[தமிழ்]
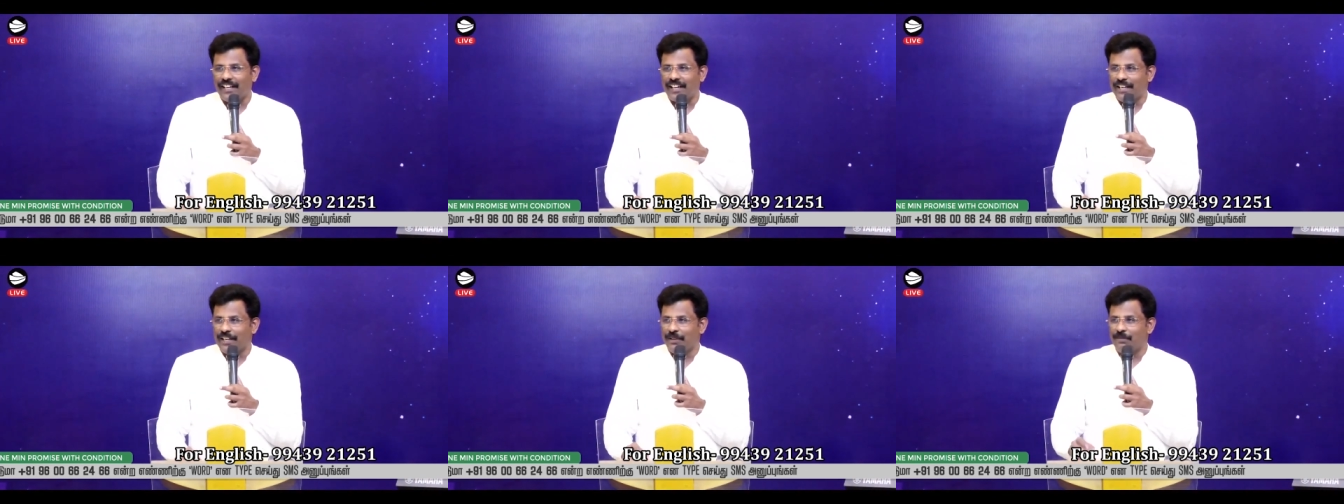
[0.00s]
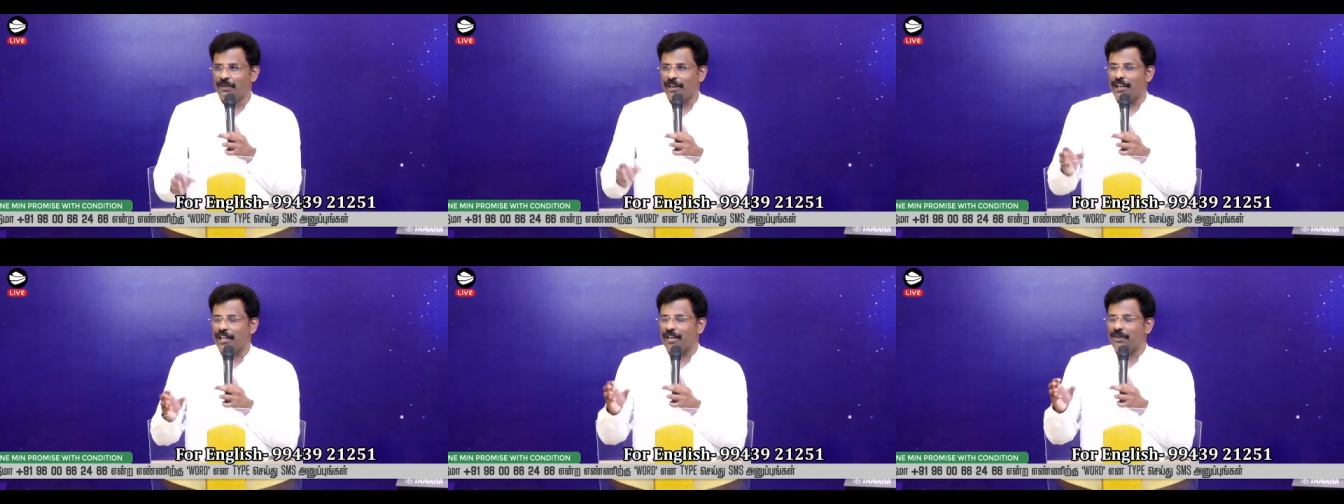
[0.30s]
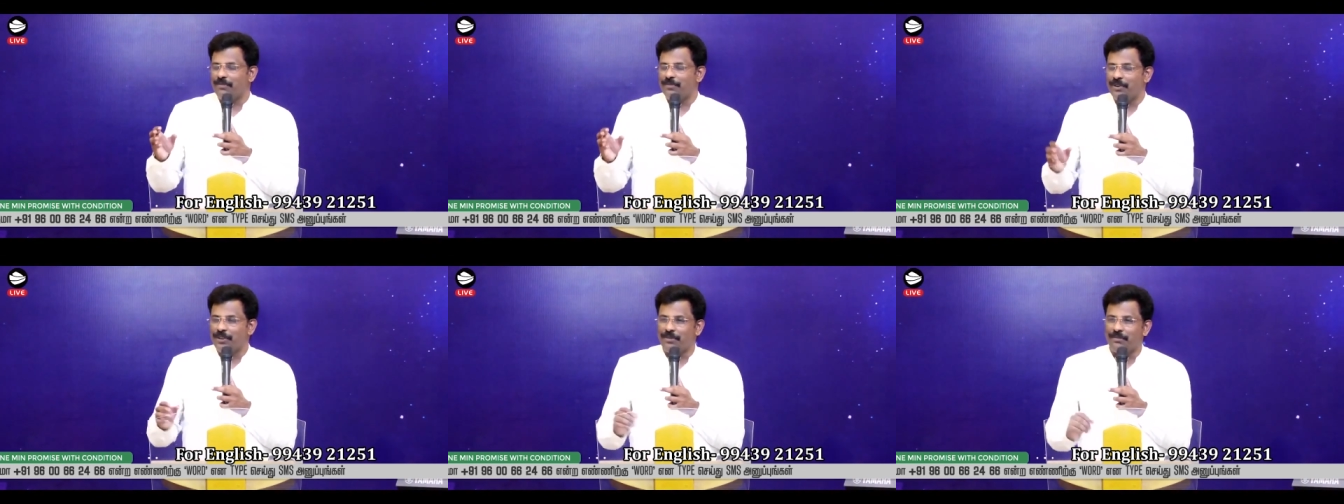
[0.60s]
ரெண்டு மணி
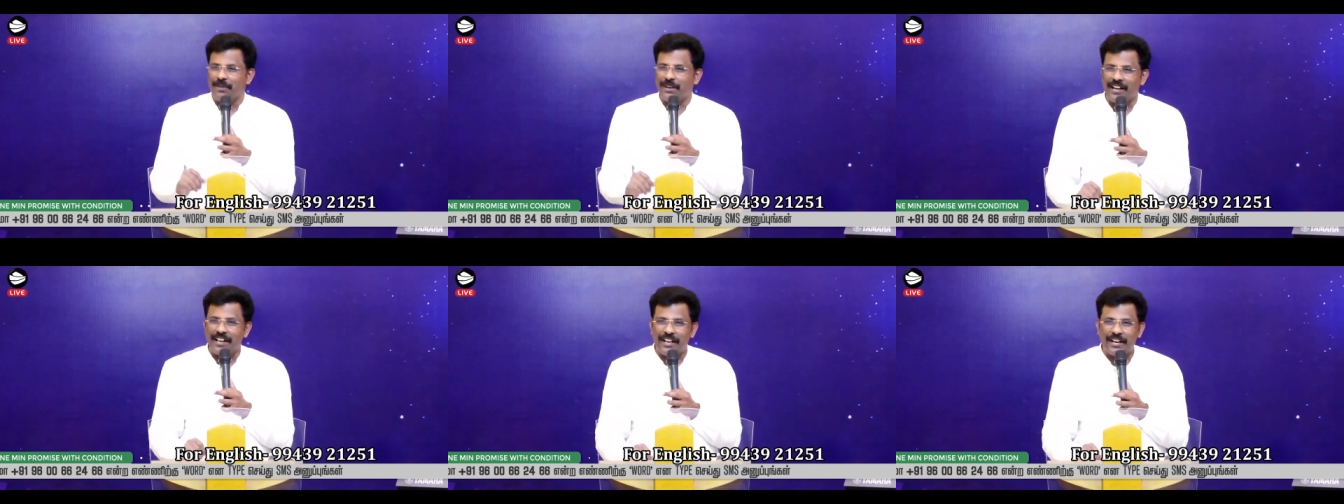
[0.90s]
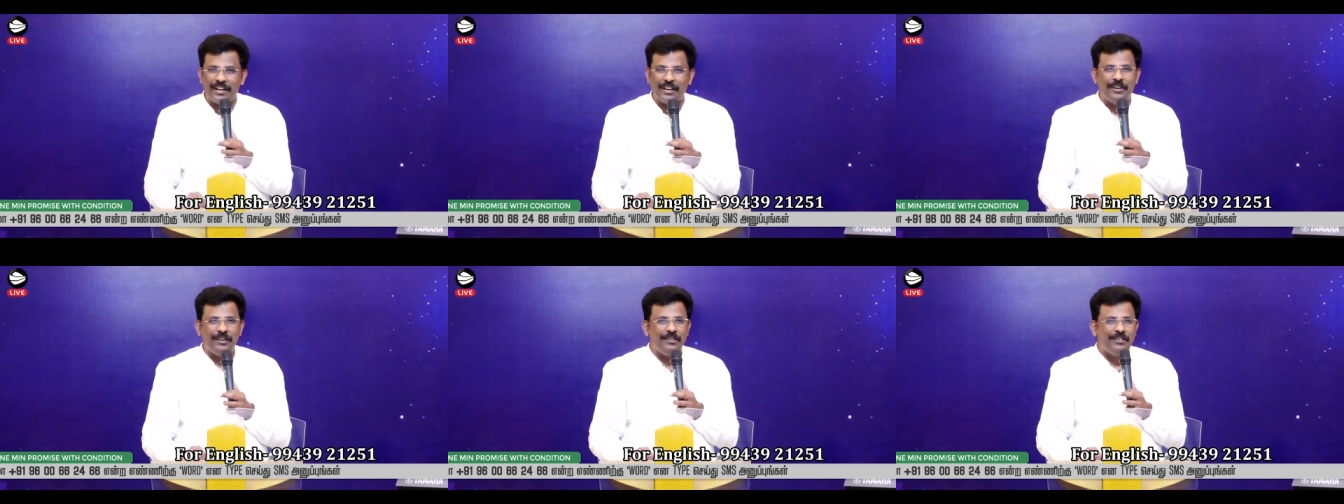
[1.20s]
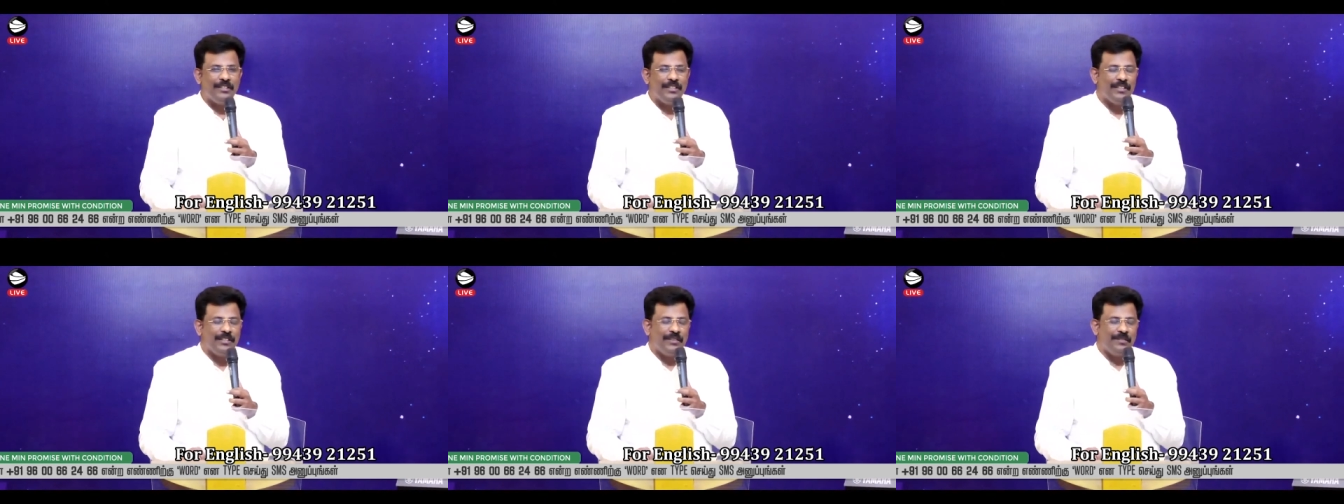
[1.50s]
நேரம் மூணு மணி நேரம்
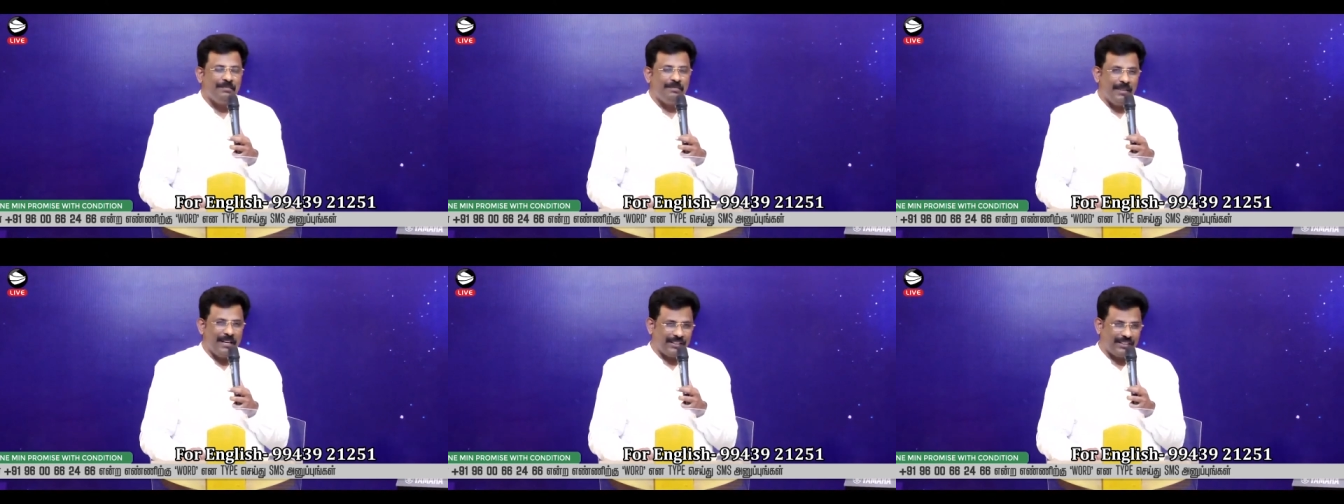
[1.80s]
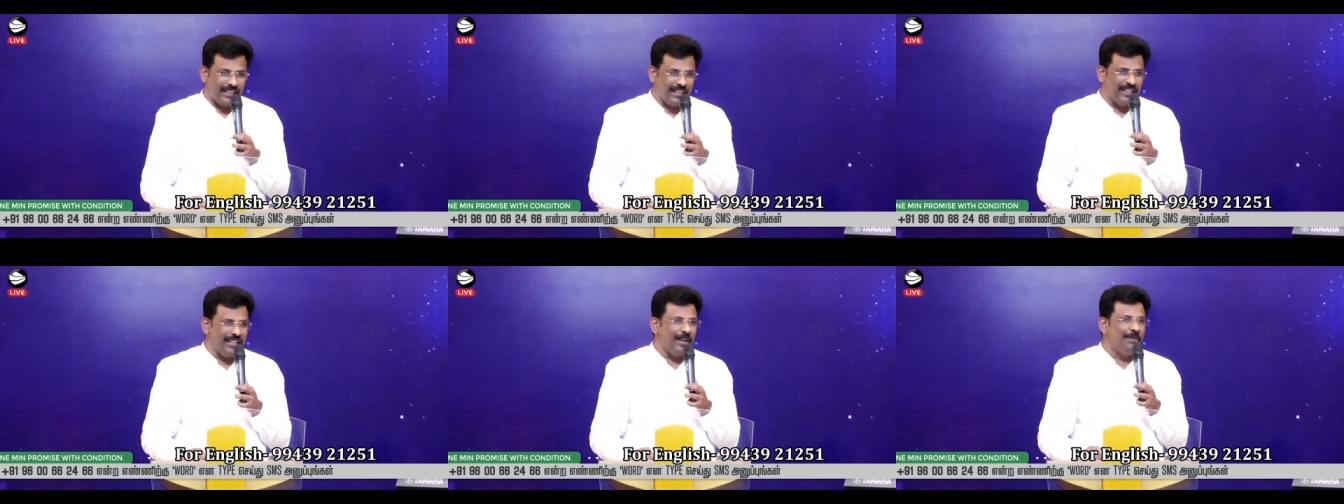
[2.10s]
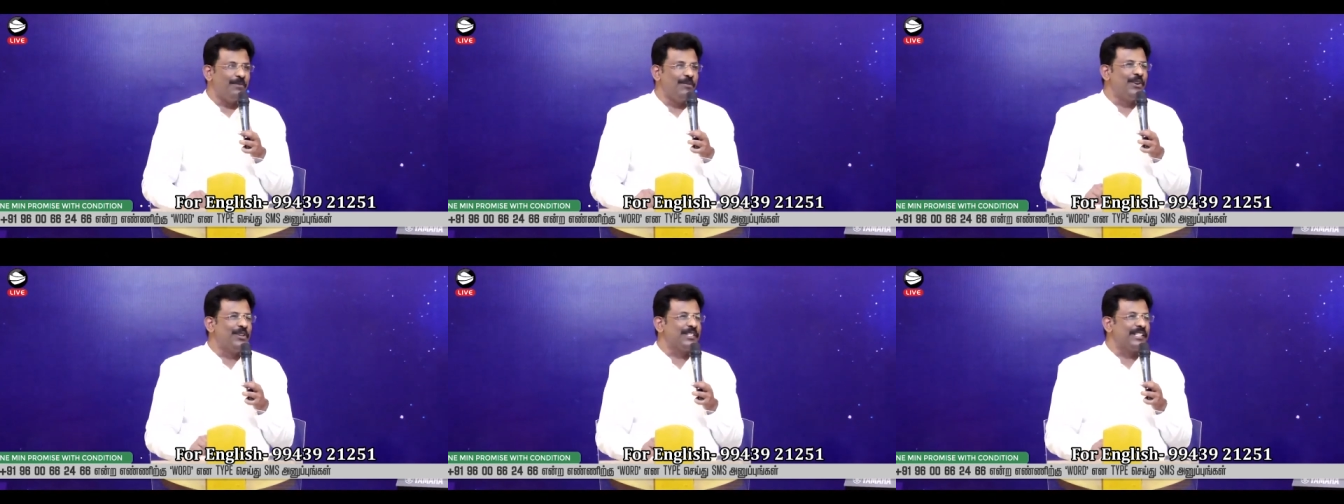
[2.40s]
மத்திரம்
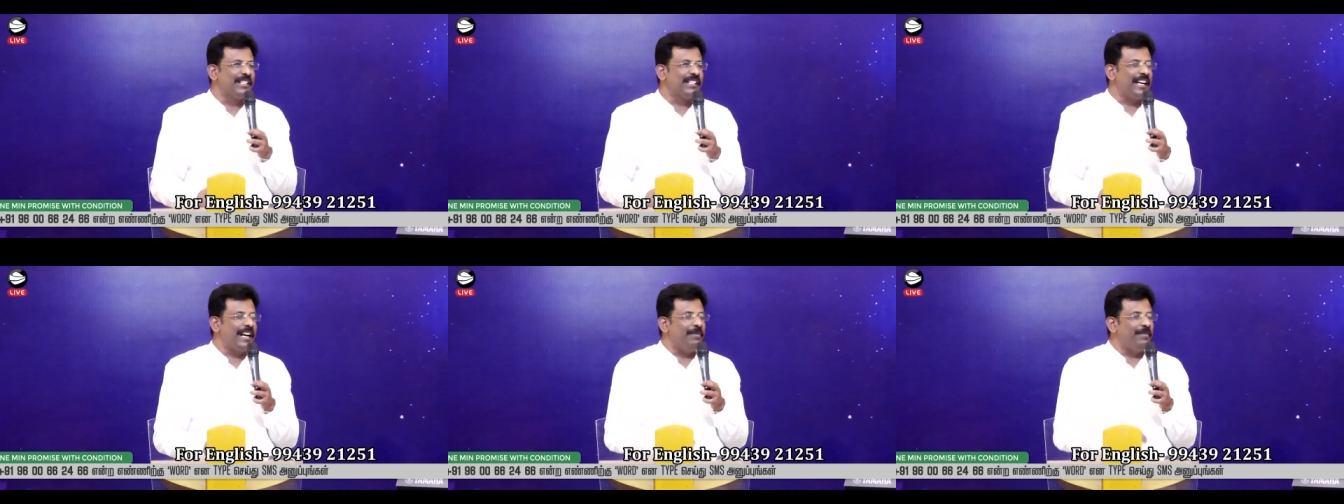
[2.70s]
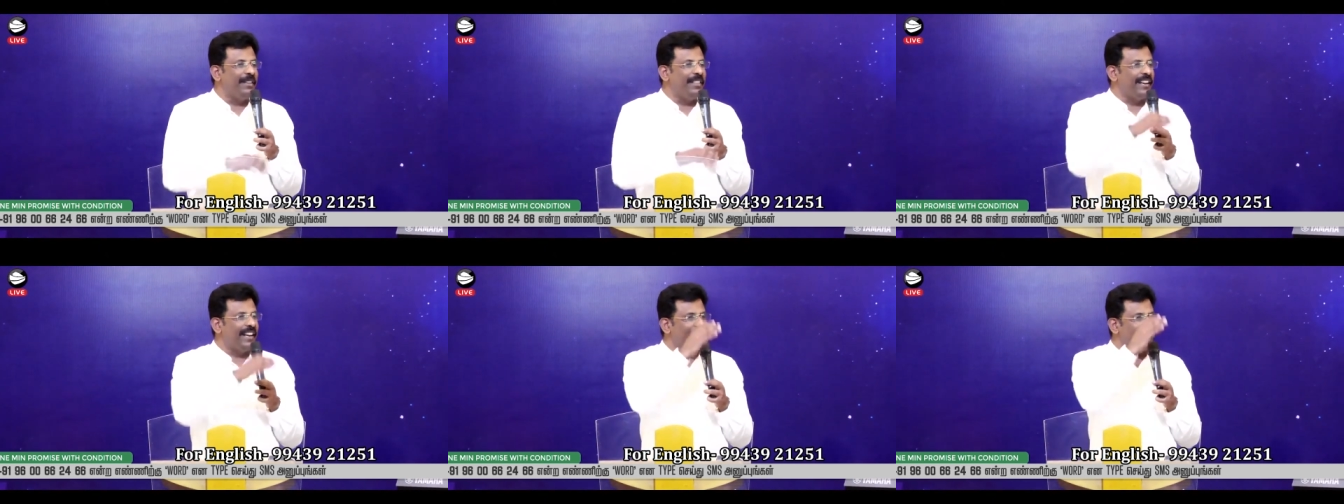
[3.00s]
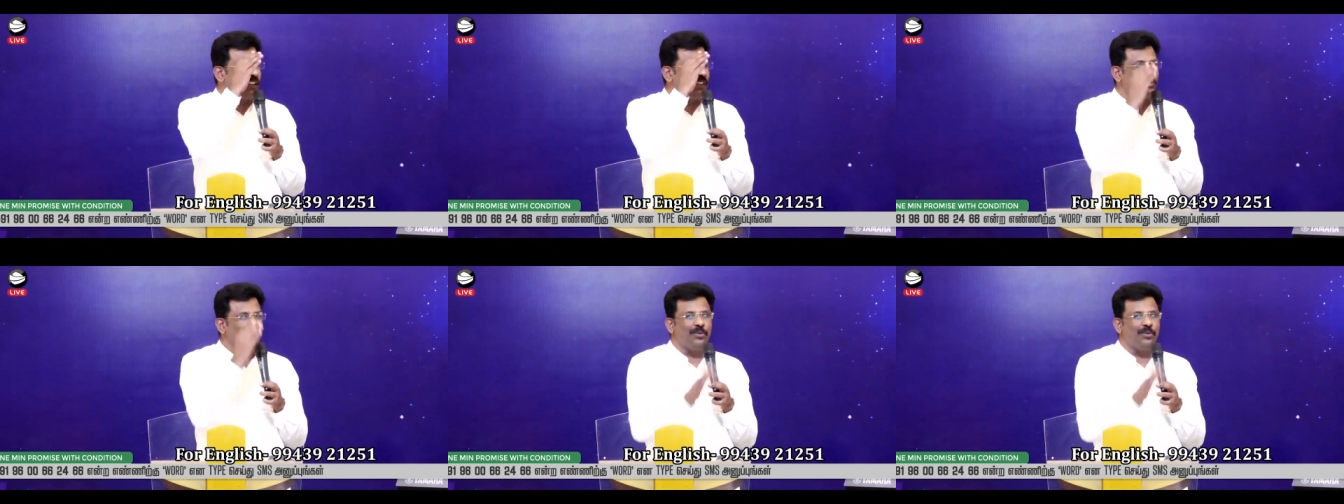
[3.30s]
தான் முழிச்சிருக்கிறான் மீதி நேரம்